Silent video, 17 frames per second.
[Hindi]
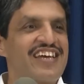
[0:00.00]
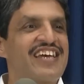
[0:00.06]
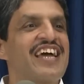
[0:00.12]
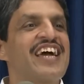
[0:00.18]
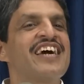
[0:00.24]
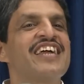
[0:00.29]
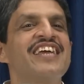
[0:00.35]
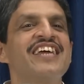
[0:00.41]

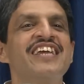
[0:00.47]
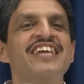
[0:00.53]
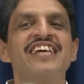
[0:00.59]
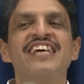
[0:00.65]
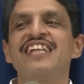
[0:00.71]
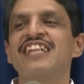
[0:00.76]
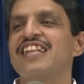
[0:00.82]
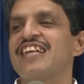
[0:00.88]
गहरी
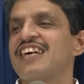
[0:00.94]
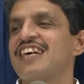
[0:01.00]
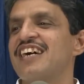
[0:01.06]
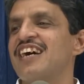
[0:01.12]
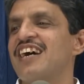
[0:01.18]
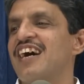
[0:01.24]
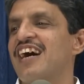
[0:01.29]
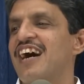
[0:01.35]
नींद
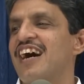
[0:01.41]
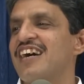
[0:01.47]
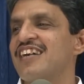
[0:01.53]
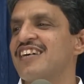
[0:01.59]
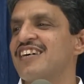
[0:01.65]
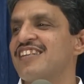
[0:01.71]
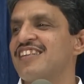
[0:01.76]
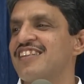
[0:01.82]
का
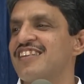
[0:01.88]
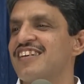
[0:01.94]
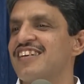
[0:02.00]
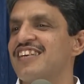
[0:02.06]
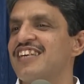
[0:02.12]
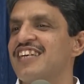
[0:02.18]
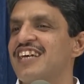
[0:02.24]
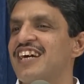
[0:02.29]
आनंद
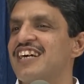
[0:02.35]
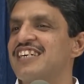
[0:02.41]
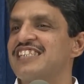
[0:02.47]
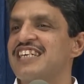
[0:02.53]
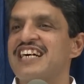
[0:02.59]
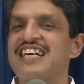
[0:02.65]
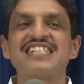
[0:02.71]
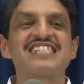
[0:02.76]
लिया
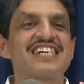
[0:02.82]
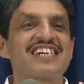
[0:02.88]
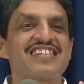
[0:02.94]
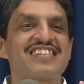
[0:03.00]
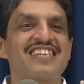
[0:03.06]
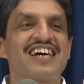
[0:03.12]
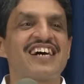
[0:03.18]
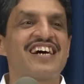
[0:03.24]
जा
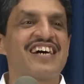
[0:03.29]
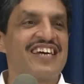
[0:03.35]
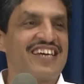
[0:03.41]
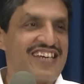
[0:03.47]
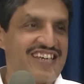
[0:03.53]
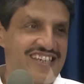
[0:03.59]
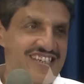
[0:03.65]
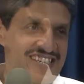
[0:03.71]
सकता
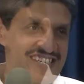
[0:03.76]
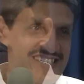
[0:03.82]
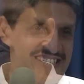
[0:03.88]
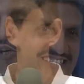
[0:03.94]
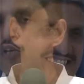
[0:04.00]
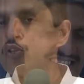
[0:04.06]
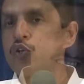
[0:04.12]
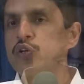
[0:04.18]
है
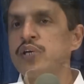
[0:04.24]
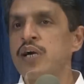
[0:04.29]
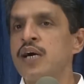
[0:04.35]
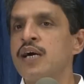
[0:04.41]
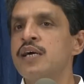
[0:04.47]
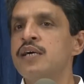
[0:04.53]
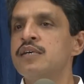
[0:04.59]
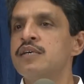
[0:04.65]
तो
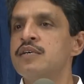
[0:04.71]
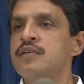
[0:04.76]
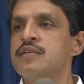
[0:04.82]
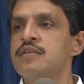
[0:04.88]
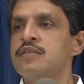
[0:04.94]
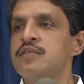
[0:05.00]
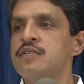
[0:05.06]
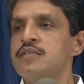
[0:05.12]
यहाँ
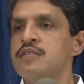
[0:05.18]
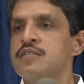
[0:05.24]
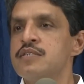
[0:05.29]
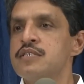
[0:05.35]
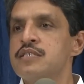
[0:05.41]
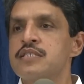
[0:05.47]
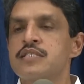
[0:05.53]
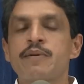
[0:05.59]

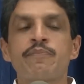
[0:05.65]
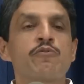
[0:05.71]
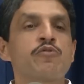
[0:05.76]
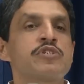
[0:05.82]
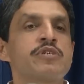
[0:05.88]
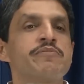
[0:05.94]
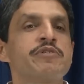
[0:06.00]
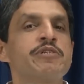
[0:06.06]

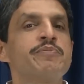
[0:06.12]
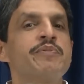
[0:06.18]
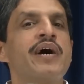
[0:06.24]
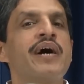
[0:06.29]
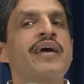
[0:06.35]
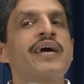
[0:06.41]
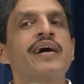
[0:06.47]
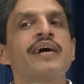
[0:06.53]
सबको समझ में
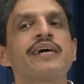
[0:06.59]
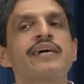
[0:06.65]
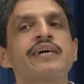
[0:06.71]
आया